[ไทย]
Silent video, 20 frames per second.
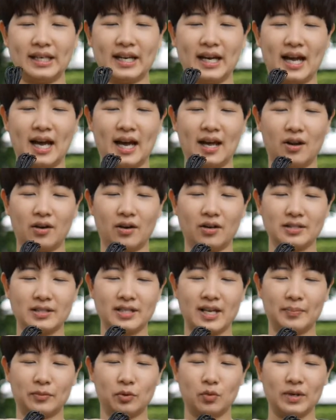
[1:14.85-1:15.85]
นะคะแล้วก็
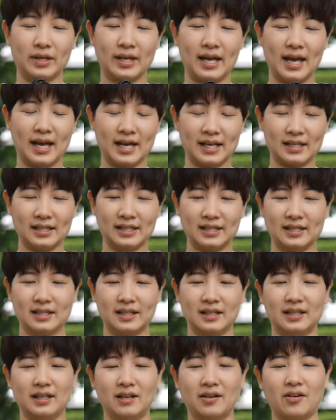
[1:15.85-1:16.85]
เสียบตัวเนี้ย
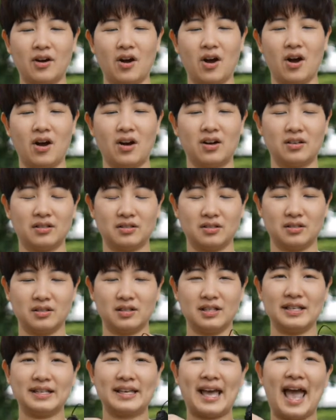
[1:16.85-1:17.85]
แล้วก็
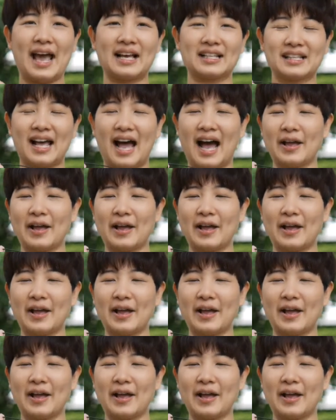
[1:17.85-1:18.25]
แกะสา